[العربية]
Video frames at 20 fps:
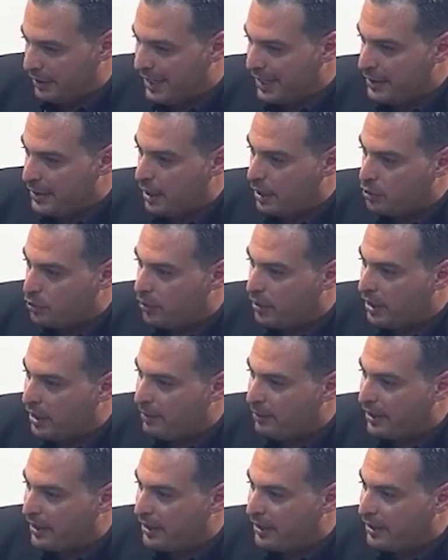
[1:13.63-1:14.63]
كاسحه
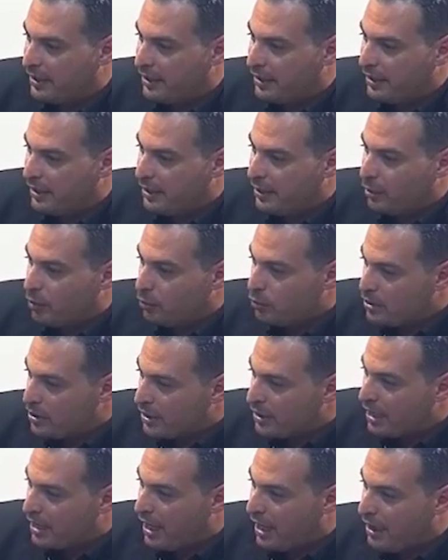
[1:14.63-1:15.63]
شويه معناها
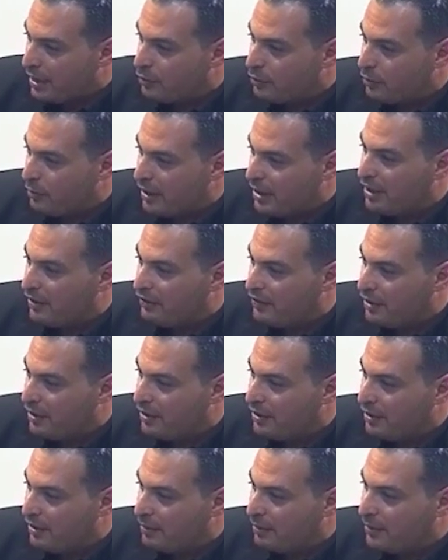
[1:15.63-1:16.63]
وصلت ضحكته مره
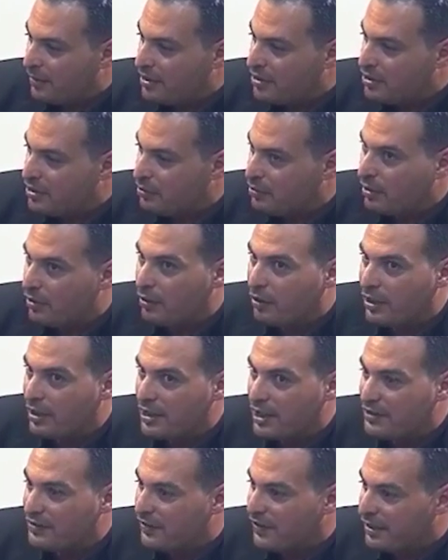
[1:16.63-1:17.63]
في ماتش
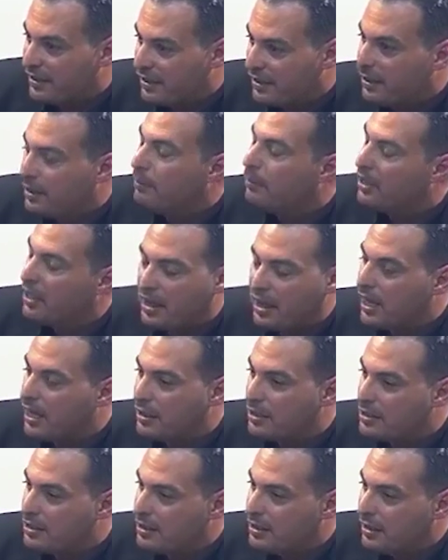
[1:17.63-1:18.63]
يضري تصفيات ما
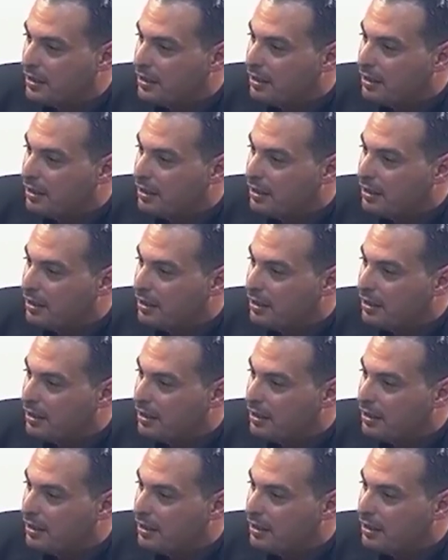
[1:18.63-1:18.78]
يضحكش